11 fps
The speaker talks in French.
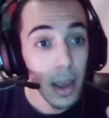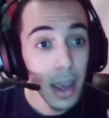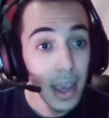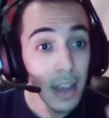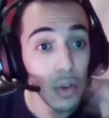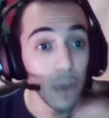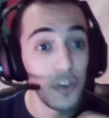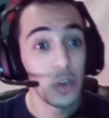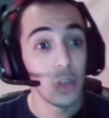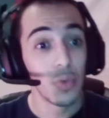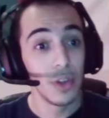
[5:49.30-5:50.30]
Et ils se sont fait
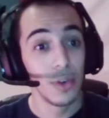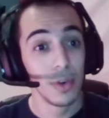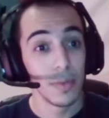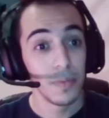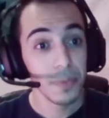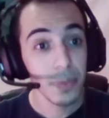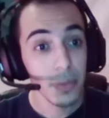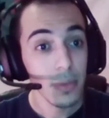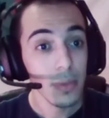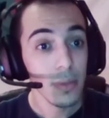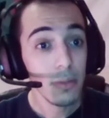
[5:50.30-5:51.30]
tuer tous les deux.
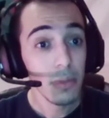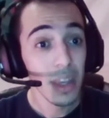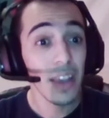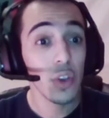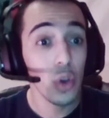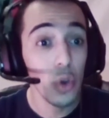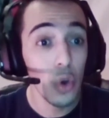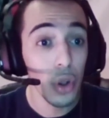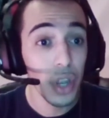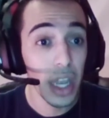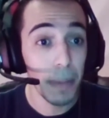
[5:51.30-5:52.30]
Et est-ce que
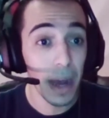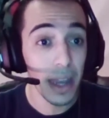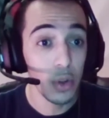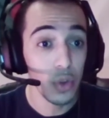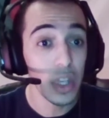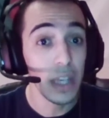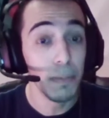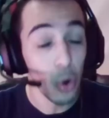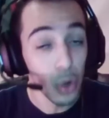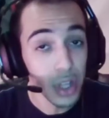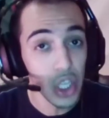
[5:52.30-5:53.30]
on en a parlé de ceux qui
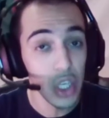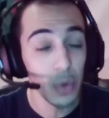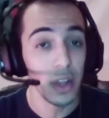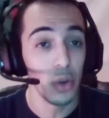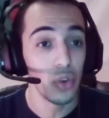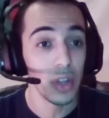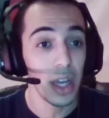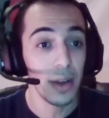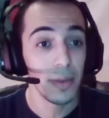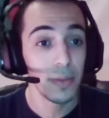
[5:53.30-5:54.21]
protégeaient aussi le journal